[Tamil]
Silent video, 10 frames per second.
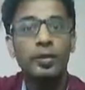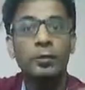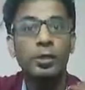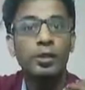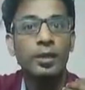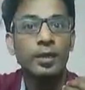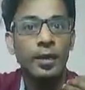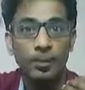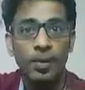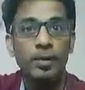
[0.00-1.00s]
தட் வாஸ் அண்ட்
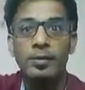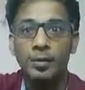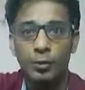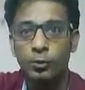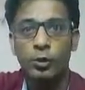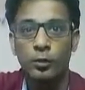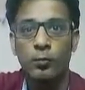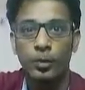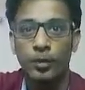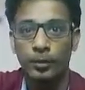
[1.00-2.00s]
எம்பாரசிங் சுச்சுவேஷன்
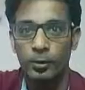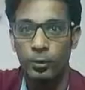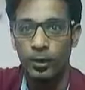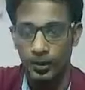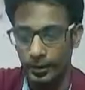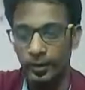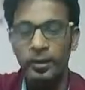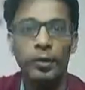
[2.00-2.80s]
ஃபார்மி அப்படின்னு சொல்லலாம் ஏன்னா